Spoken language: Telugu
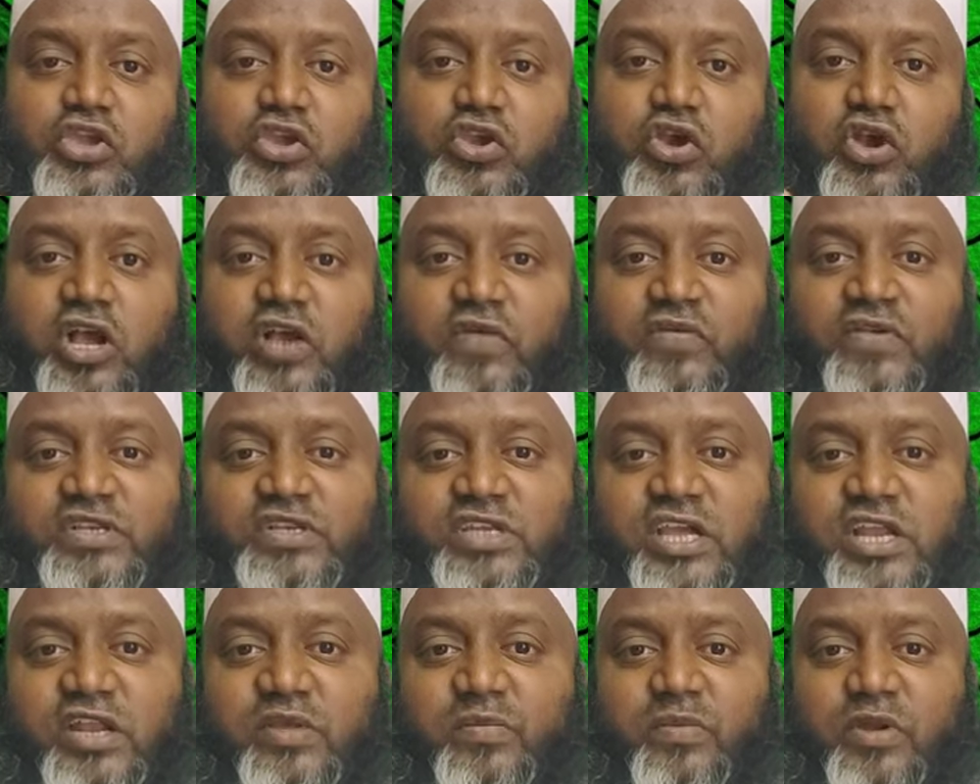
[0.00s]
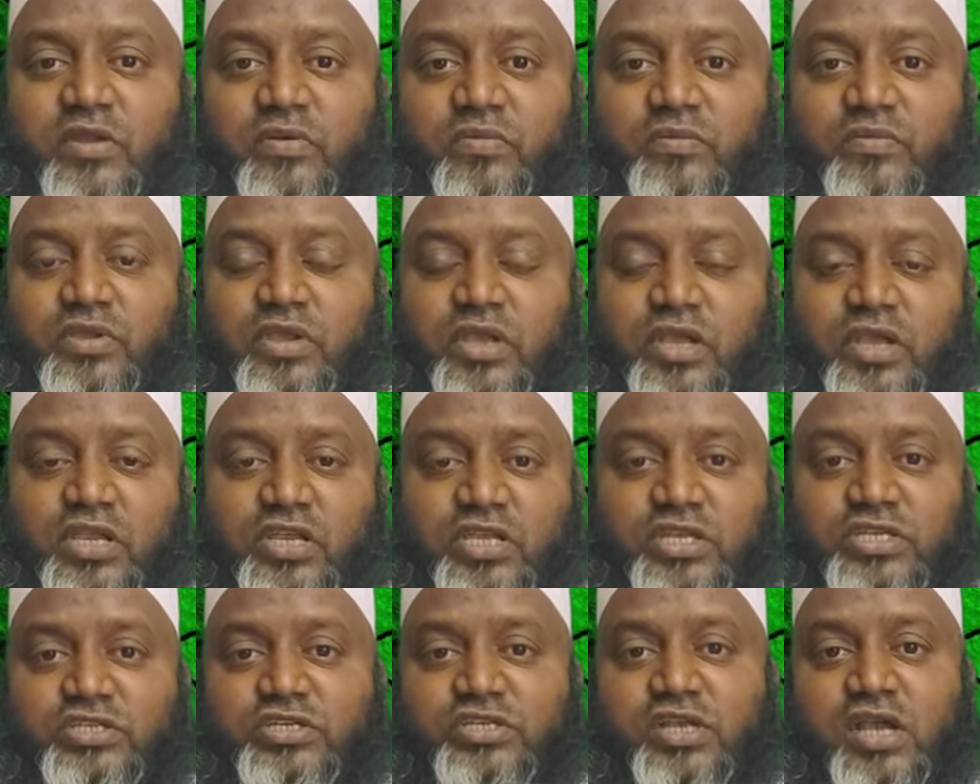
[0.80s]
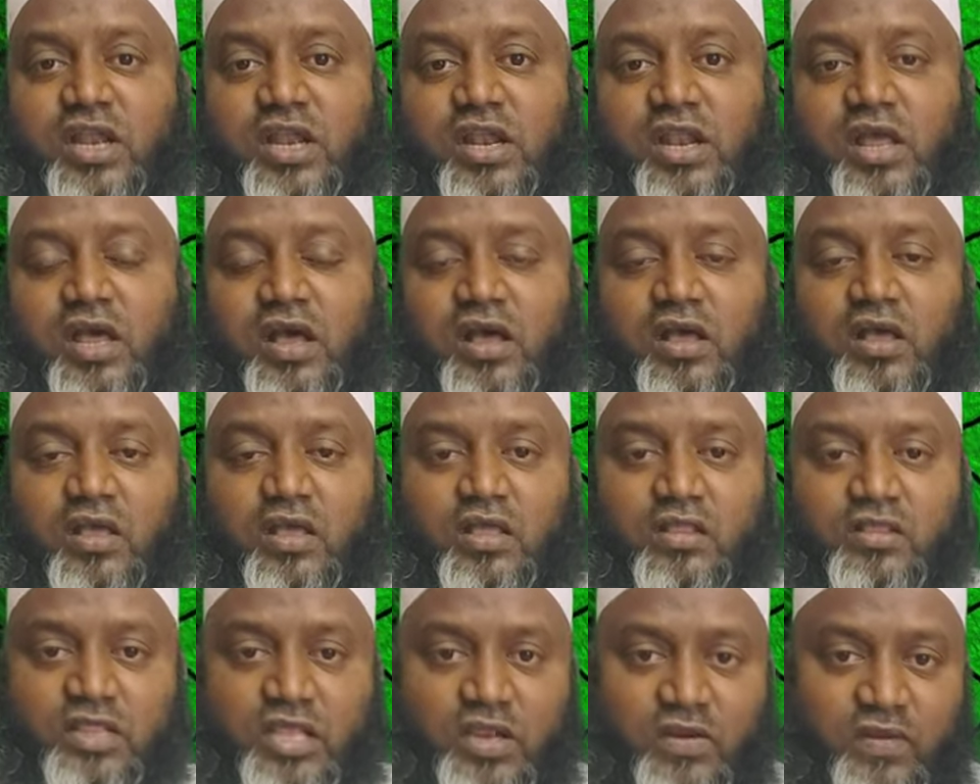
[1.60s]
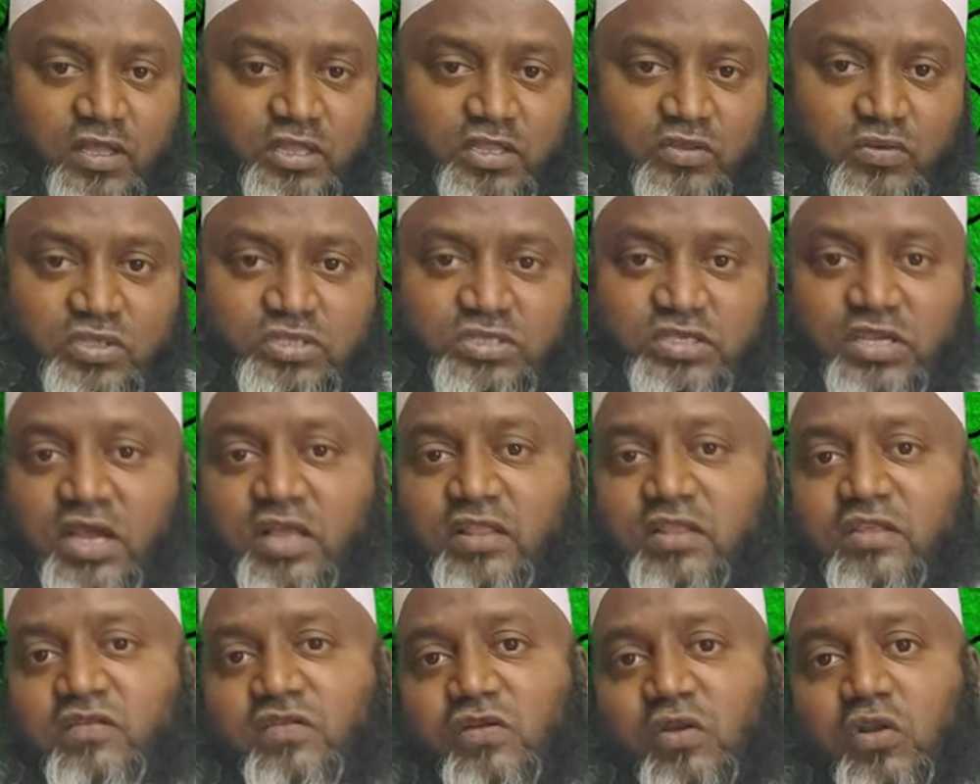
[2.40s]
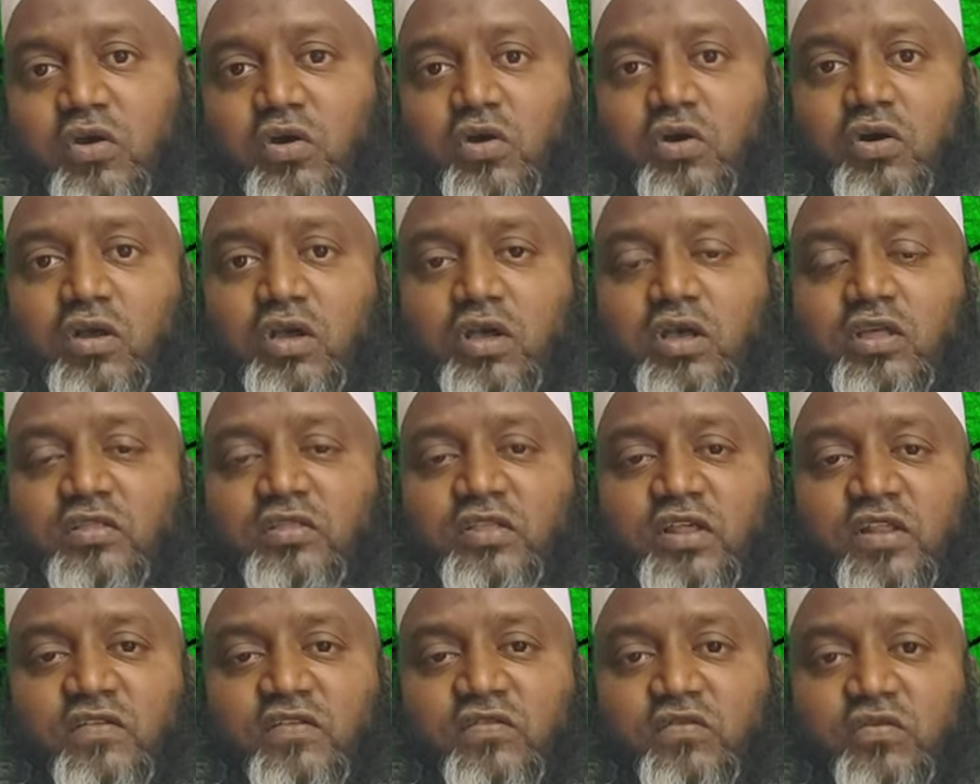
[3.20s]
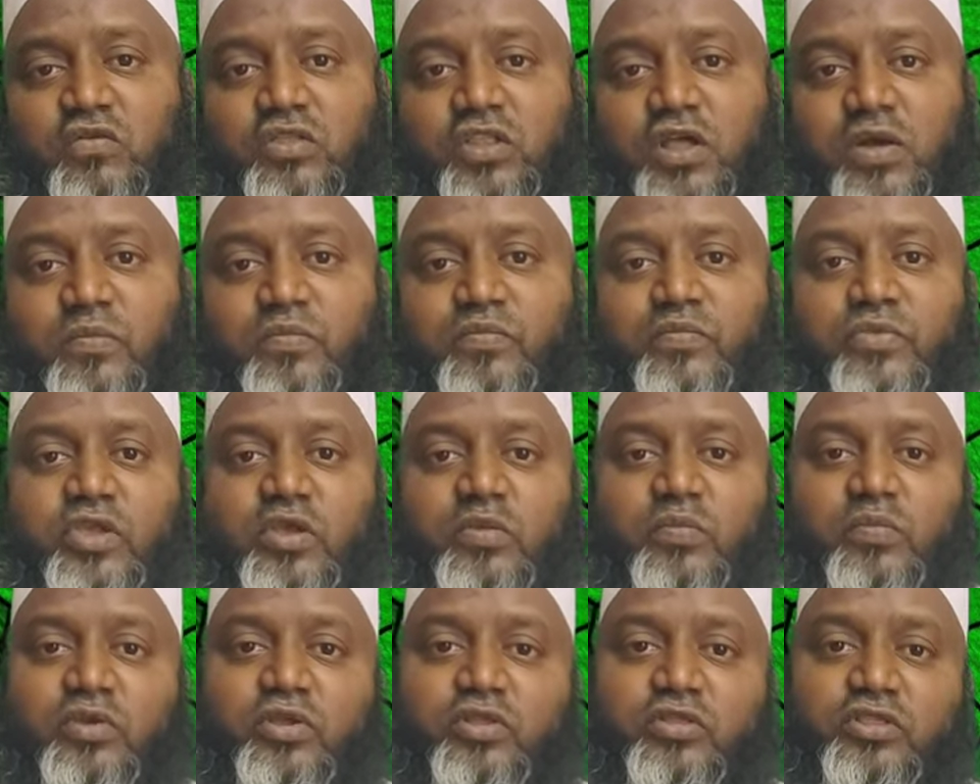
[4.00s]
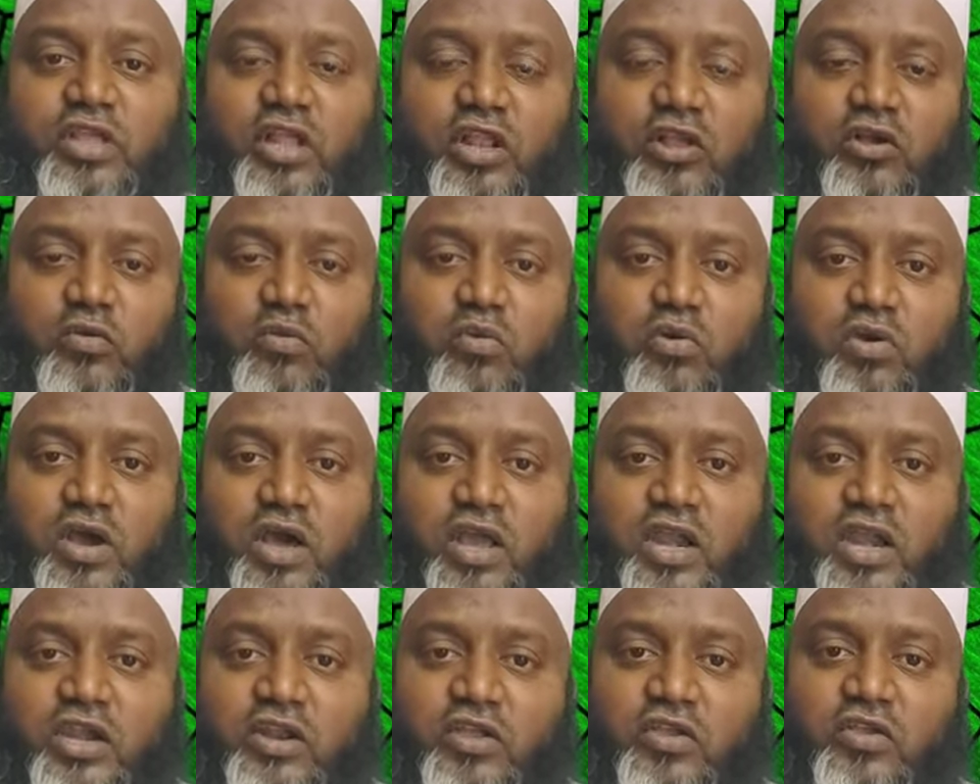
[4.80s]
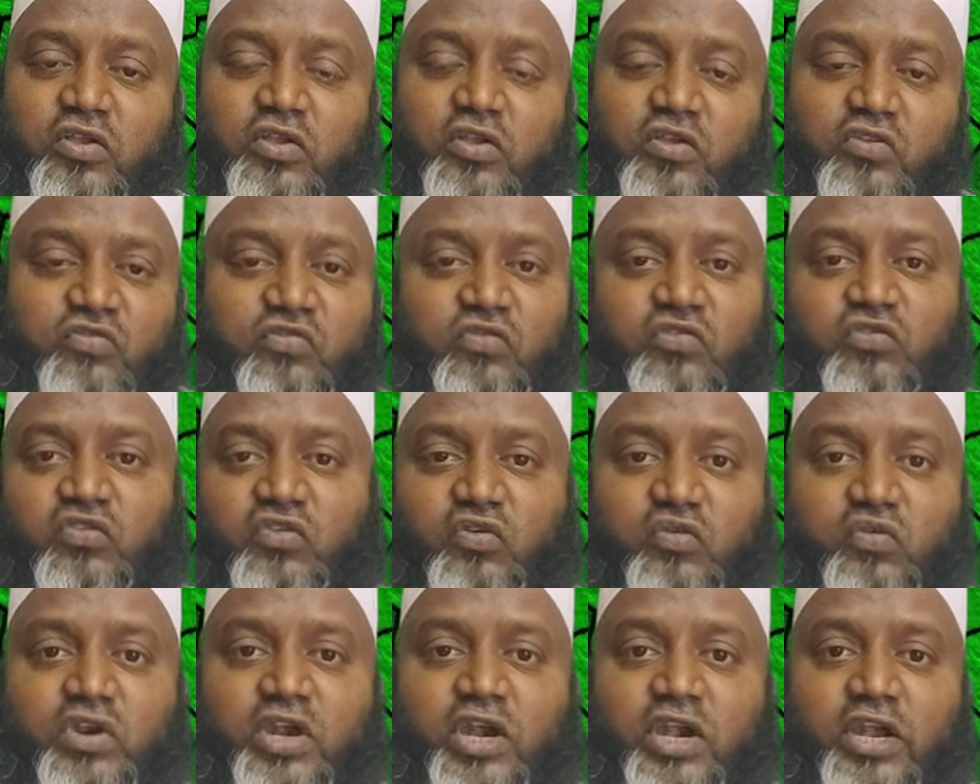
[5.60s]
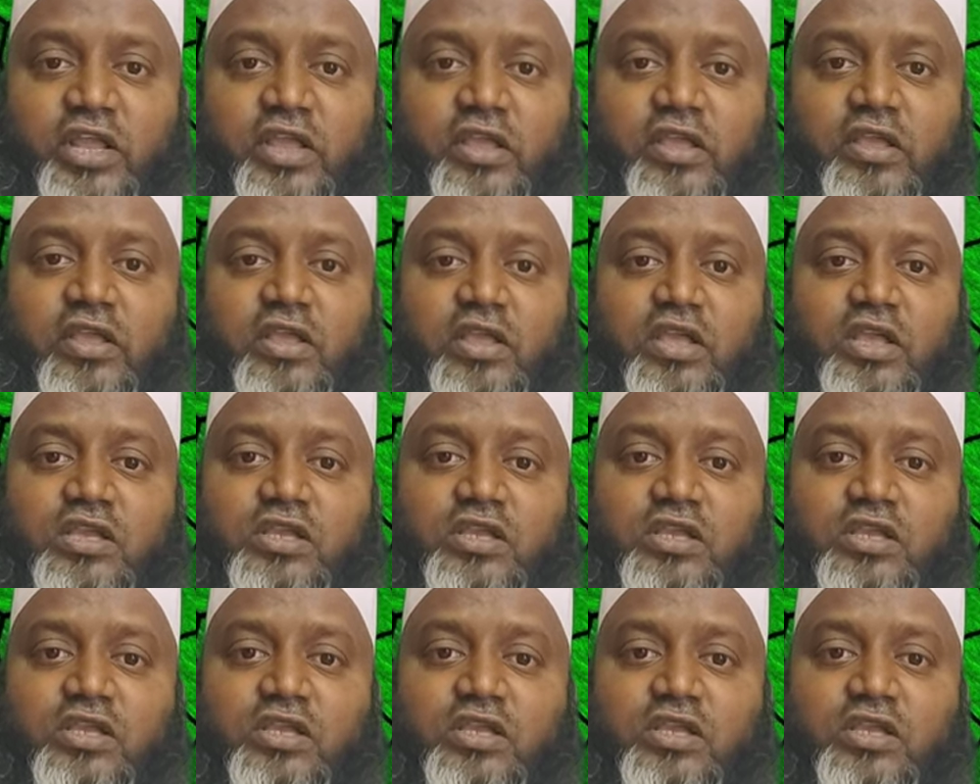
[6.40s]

ఈ యొక్క విషయాన్ని మనం ఇన్షాల్లా తర్వాత వచ్చే హదీసుల్లో తెలుసుకుందాం మీరు తెలుగు బుకారిని చూస్తూ ఉండండి